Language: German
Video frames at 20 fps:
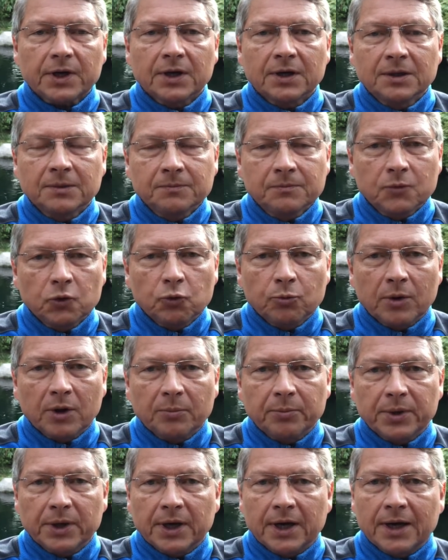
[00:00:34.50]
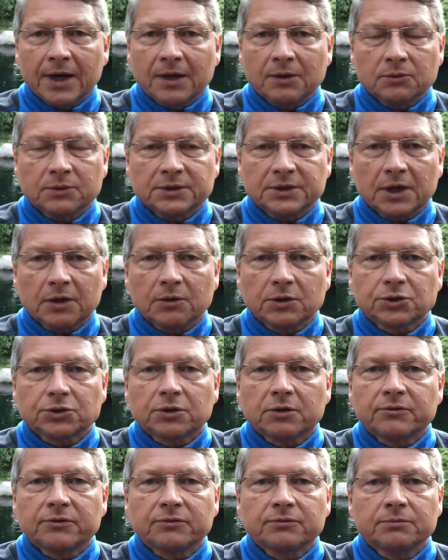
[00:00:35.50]
Ähm, über pH und
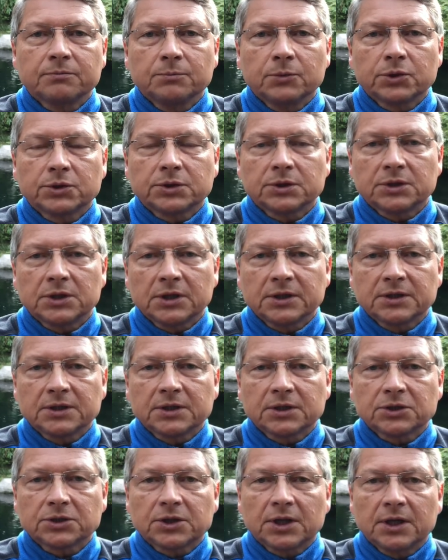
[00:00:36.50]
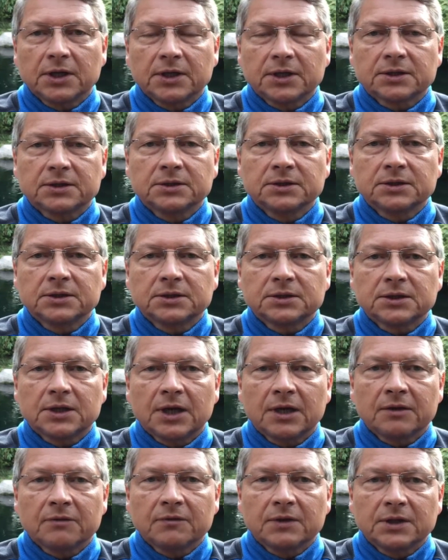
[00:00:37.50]
Sauerstoff möchte ich an dieser Stelle jetzt nichts
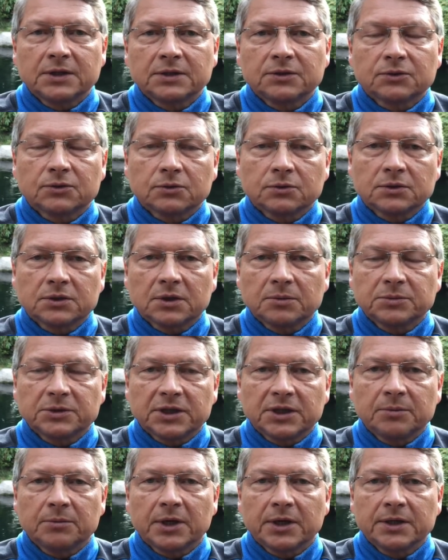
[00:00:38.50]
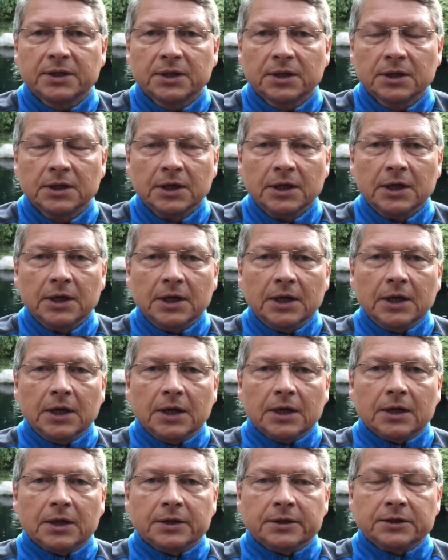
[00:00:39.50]
sagen, weil die zu unserem Thema hier
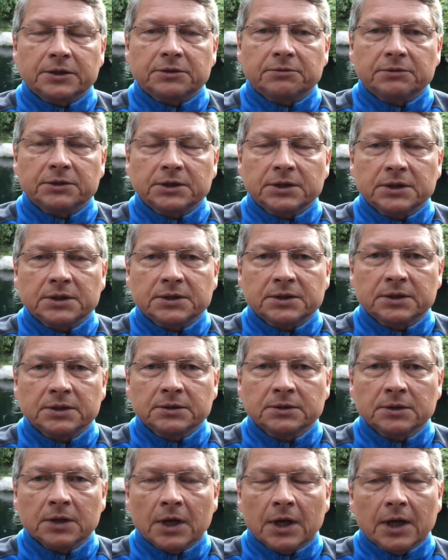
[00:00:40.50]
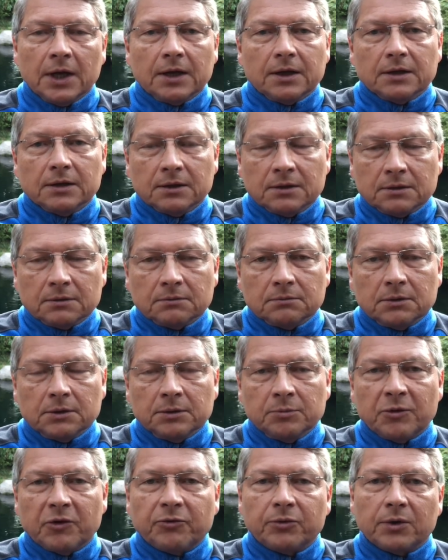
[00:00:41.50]
nicht wichtig sind. Äh,
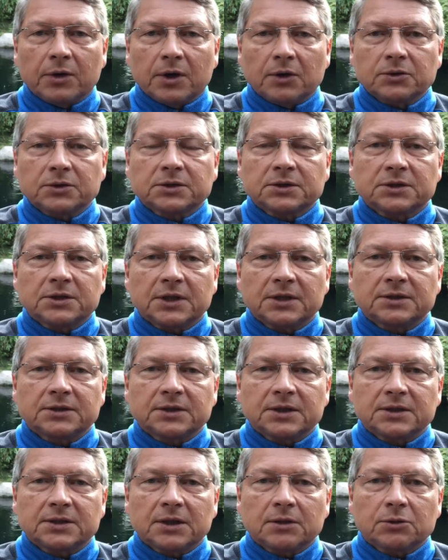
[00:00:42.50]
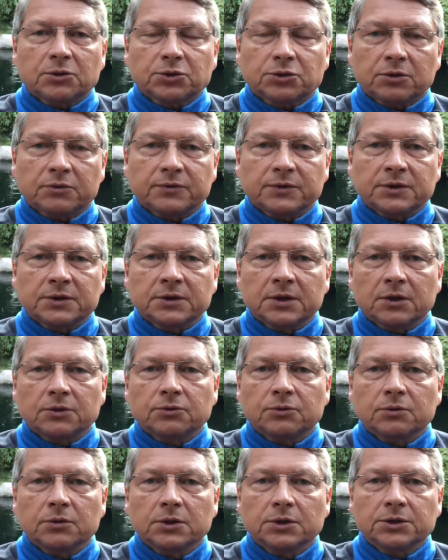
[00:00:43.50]
immer vorausgesetzt, der Sauerstoff ist
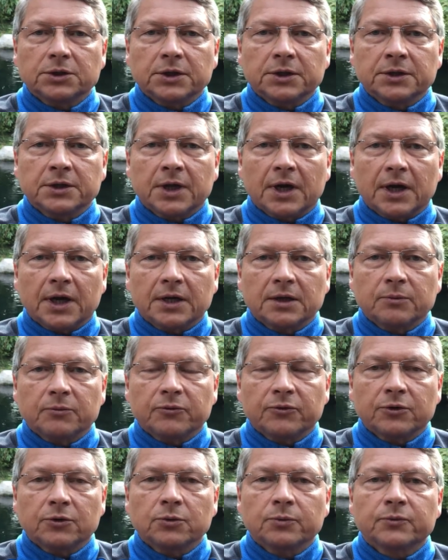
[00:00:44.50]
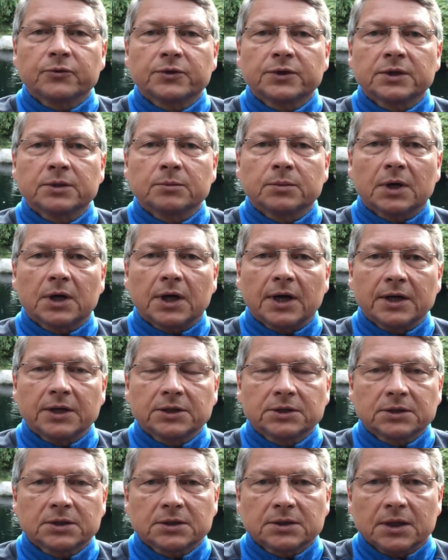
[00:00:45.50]
natürlich in einem vernünftigen
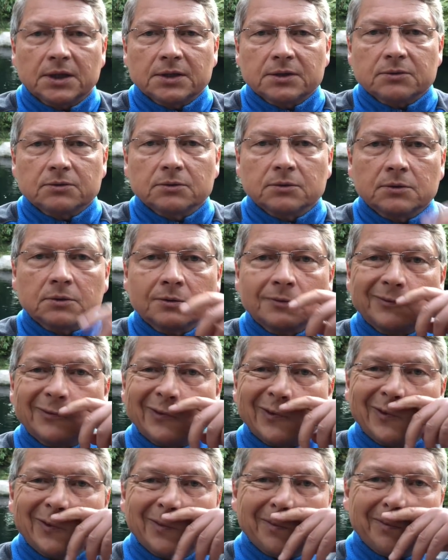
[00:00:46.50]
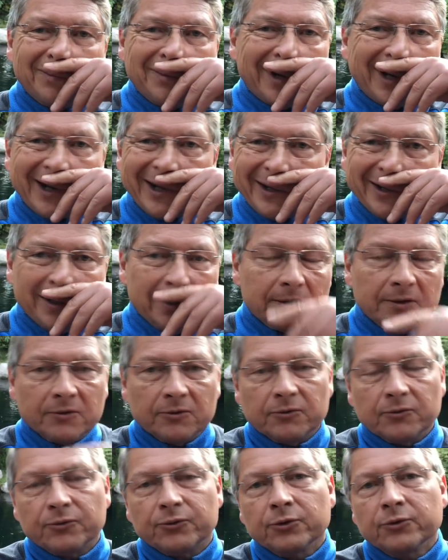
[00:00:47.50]
Bereich, das heißt irgendwo bei
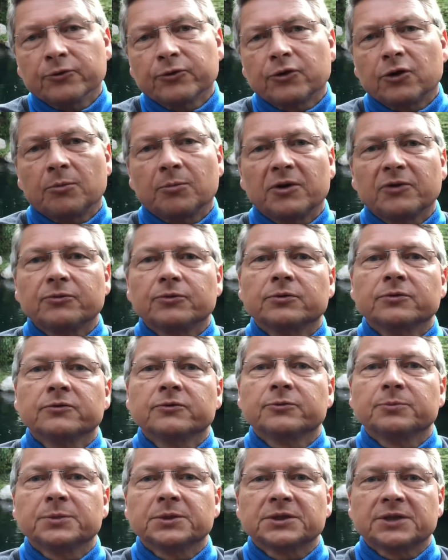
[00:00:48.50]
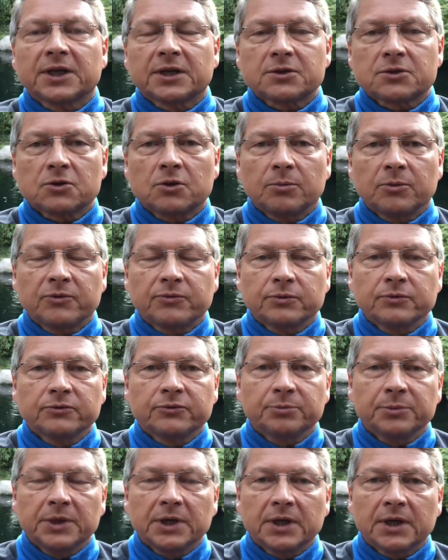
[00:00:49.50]
5,5 bis 6,5
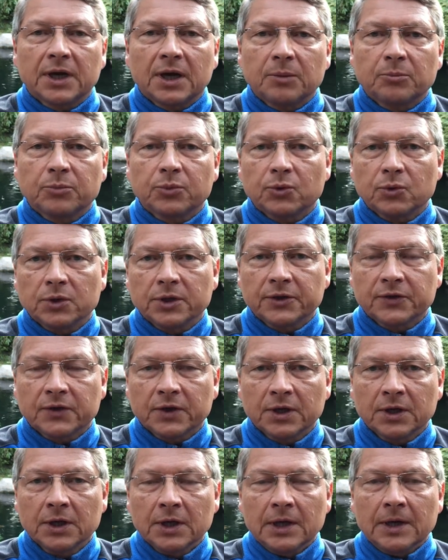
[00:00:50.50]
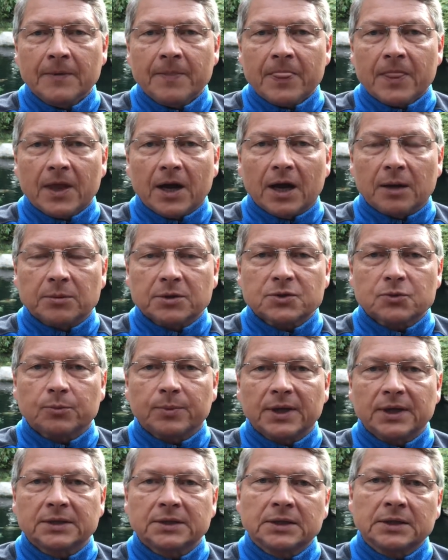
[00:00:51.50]
Milligramm pro Liter aber
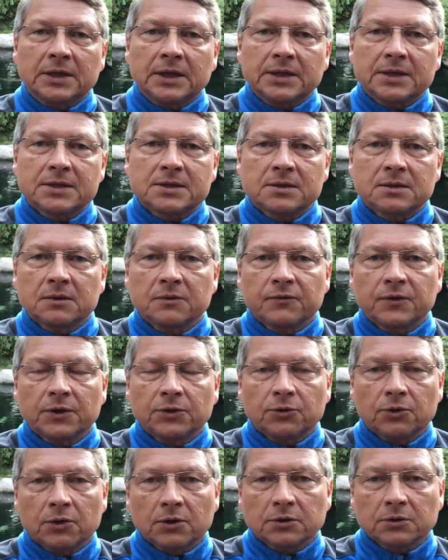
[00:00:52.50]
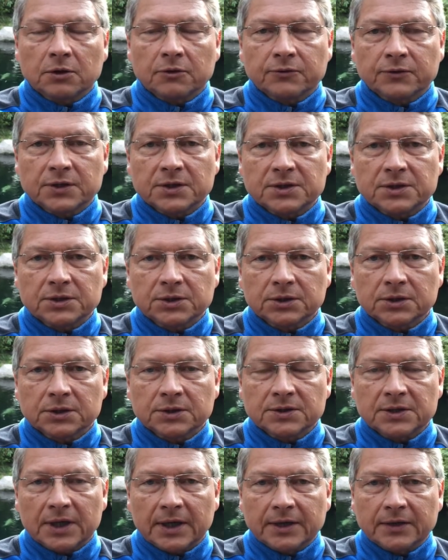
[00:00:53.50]
sobald er da ist, sind wir dort auf der
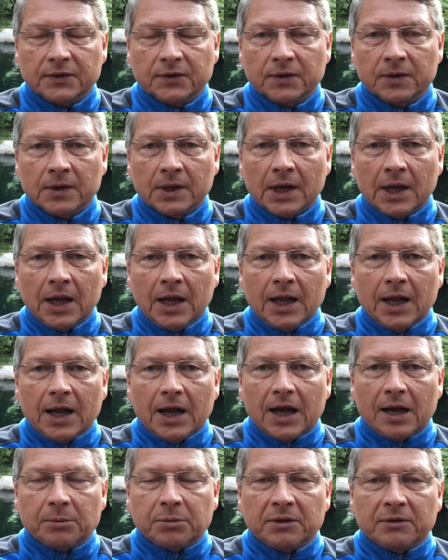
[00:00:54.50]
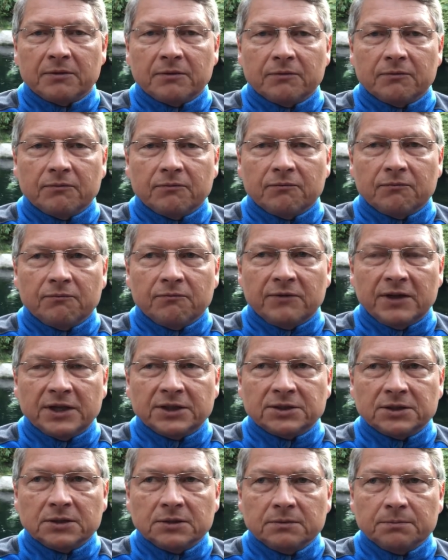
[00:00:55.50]
sicheren Seite. Aber
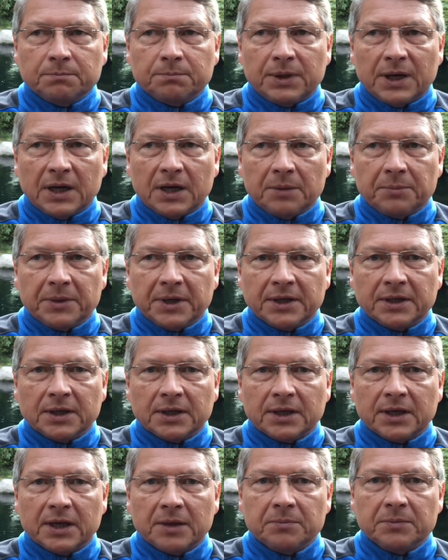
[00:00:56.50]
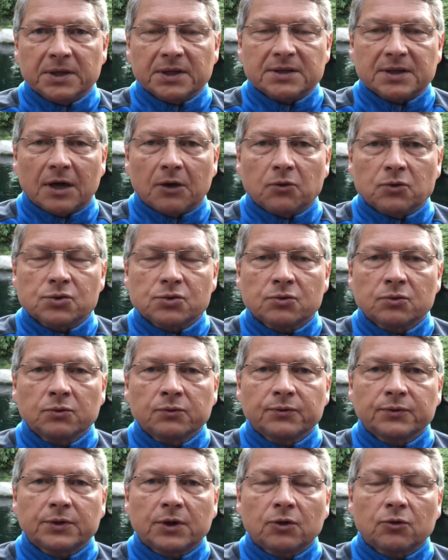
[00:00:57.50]
welche Parameter geben jetzt
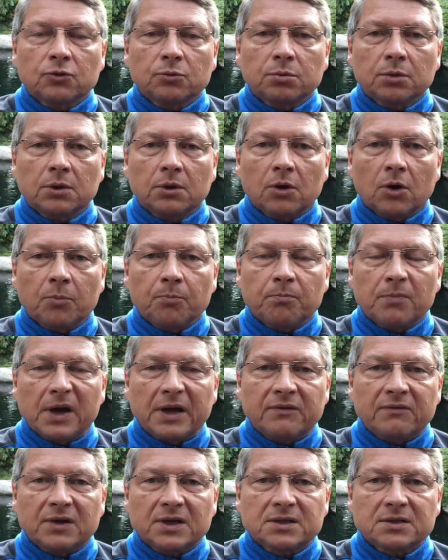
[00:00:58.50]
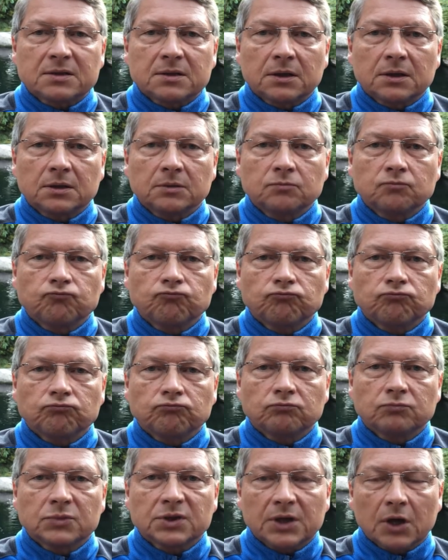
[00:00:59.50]
Auskunft darüber, ob mein Wasser
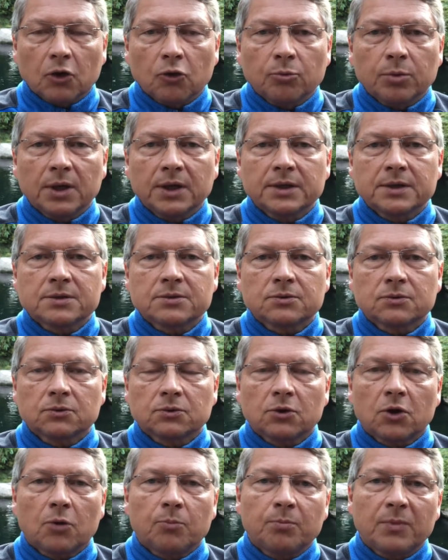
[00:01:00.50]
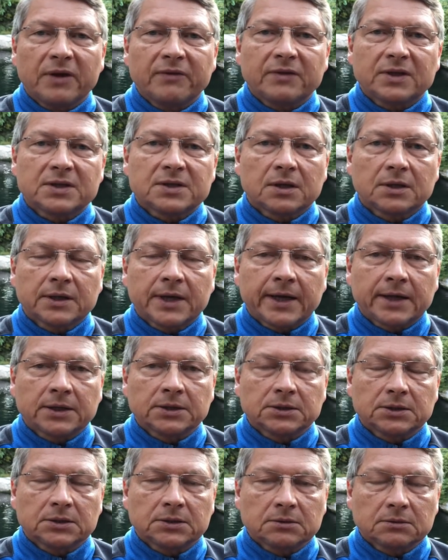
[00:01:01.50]
sauber ist oder ob mein Wasser
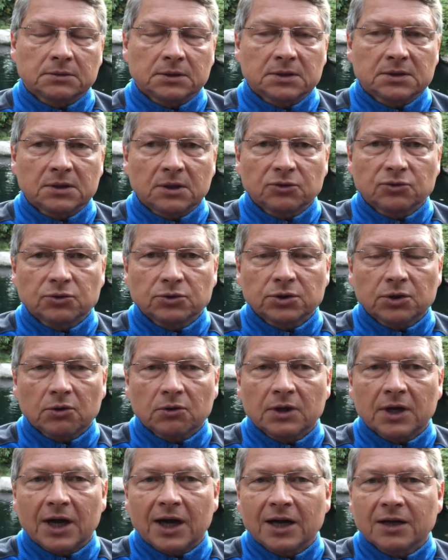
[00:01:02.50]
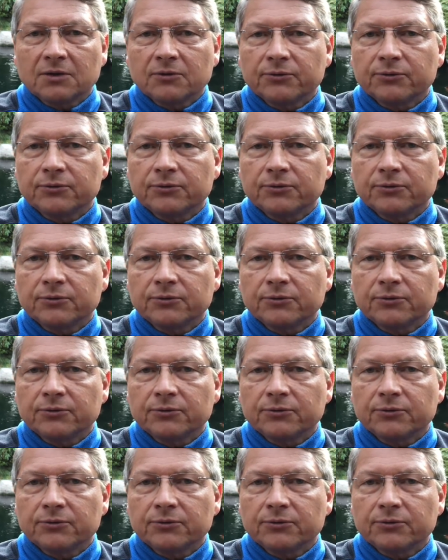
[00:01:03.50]
dreckig ist? Und das ist natürlich auch gerade